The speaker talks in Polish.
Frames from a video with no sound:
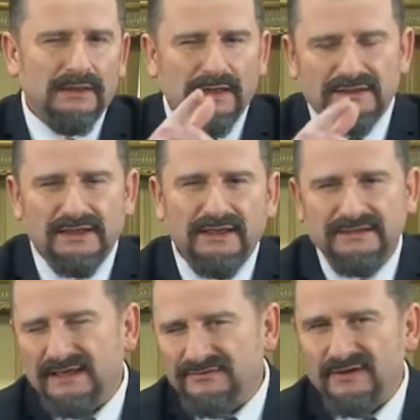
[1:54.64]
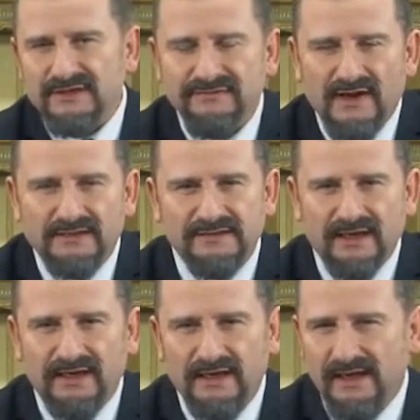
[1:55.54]
Jeśli chcesz wiedzieć
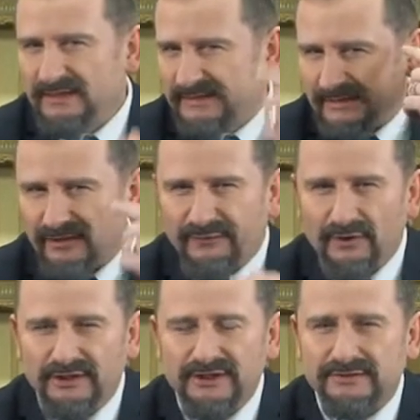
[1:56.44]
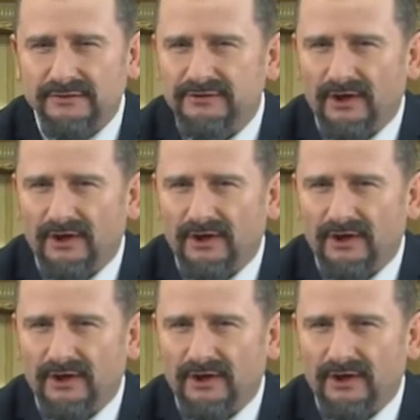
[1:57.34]
więcej, zatofonizuj